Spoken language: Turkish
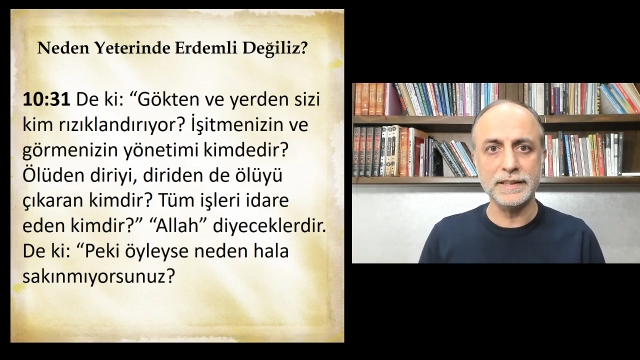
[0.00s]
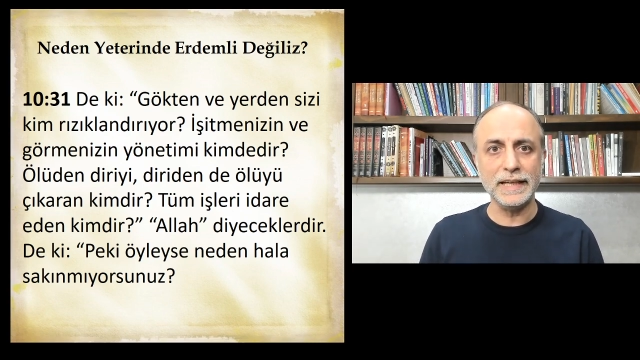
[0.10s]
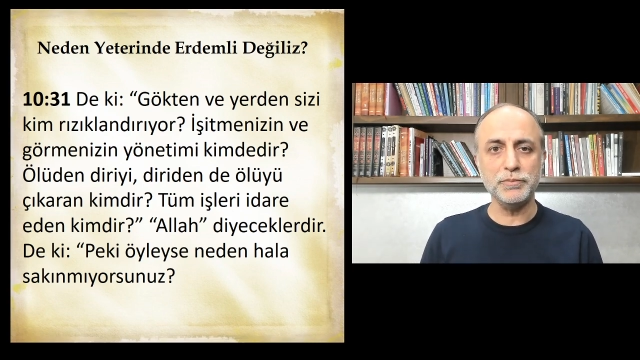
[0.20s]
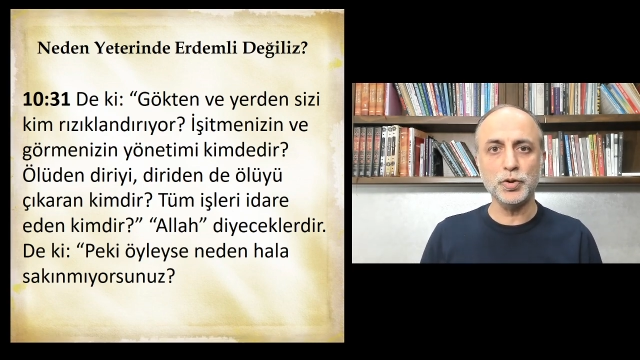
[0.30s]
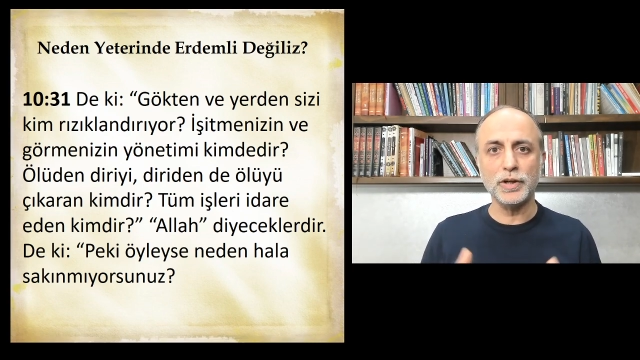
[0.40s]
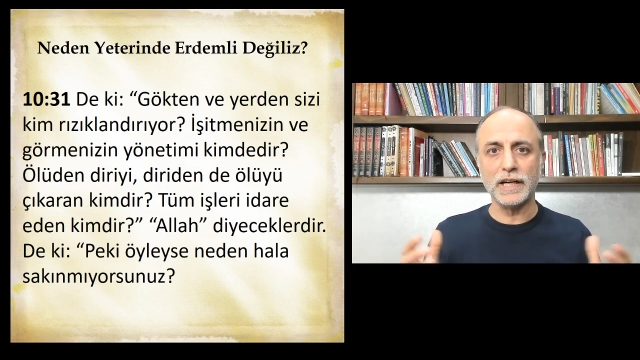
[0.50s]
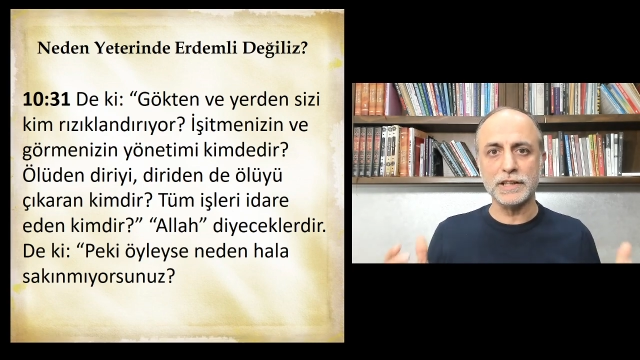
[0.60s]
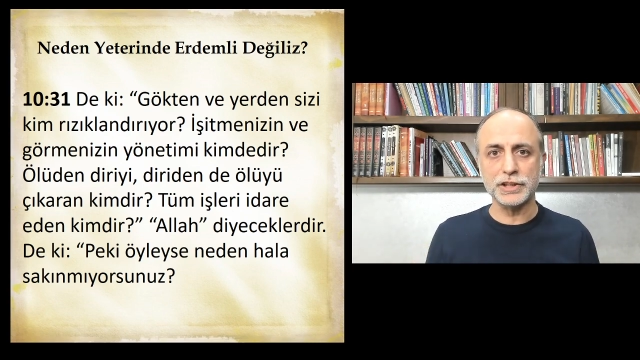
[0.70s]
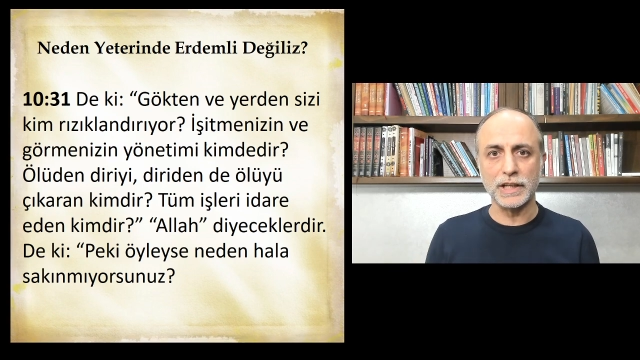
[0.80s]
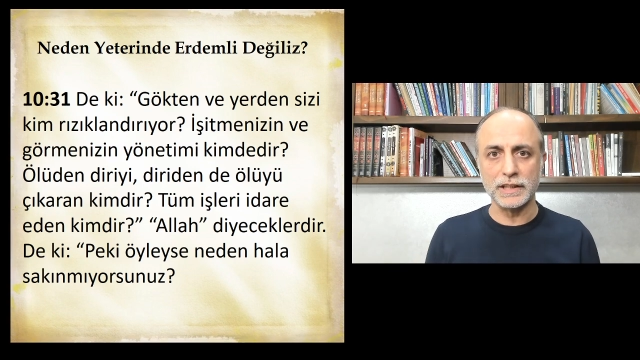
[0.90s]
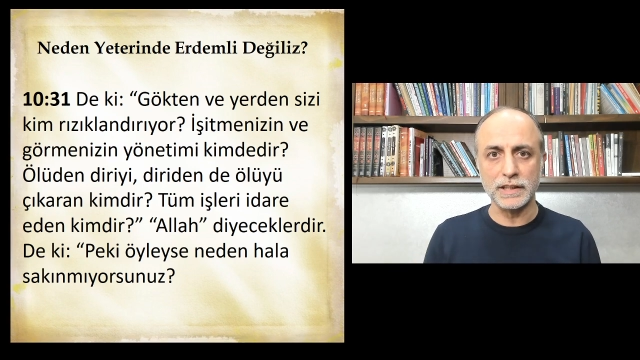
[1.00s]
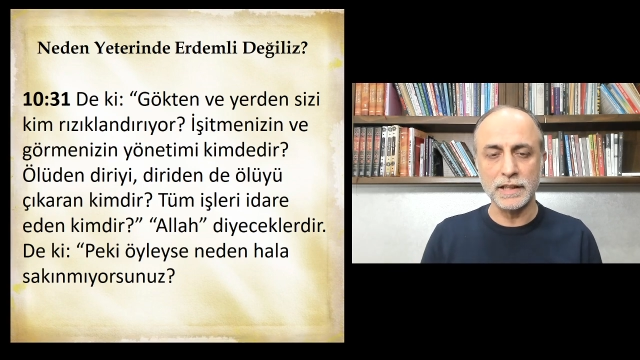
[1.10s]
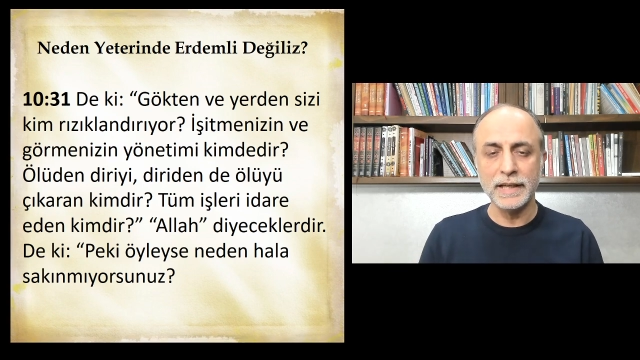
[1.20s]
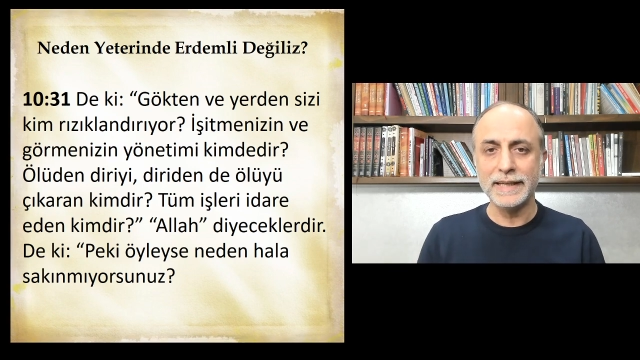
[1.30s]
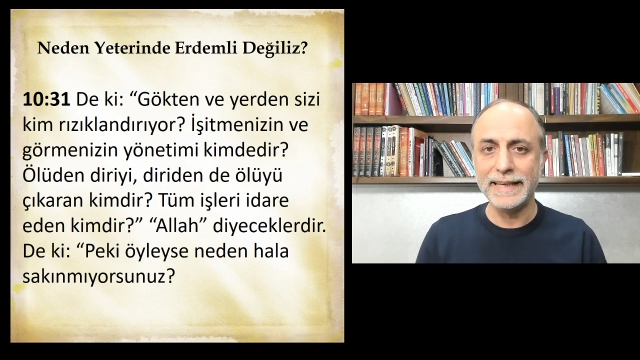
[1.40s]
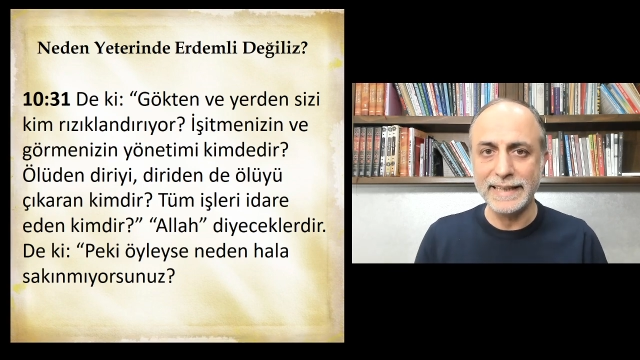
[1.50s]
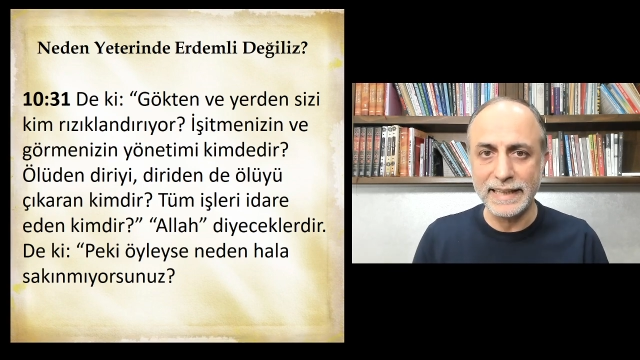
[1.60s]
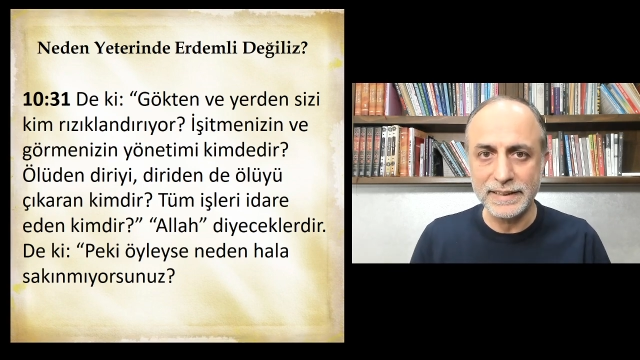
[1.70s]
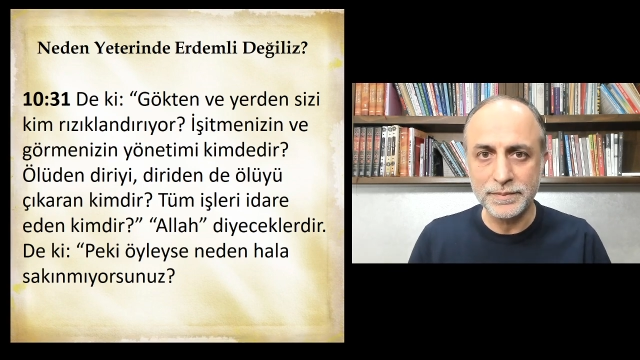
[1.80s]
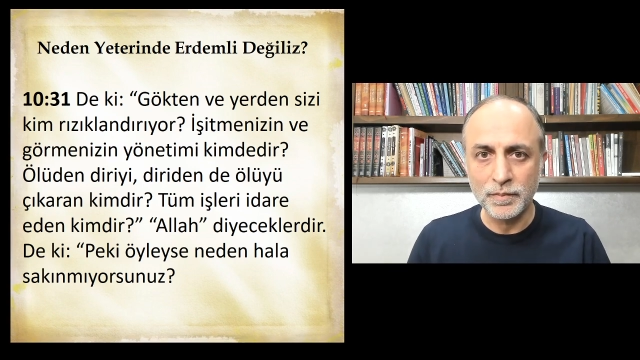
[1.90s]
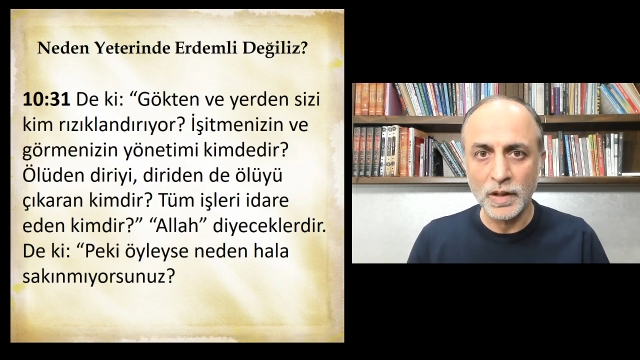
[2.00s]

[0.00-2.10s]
Ne büyük alçaklık. Neden?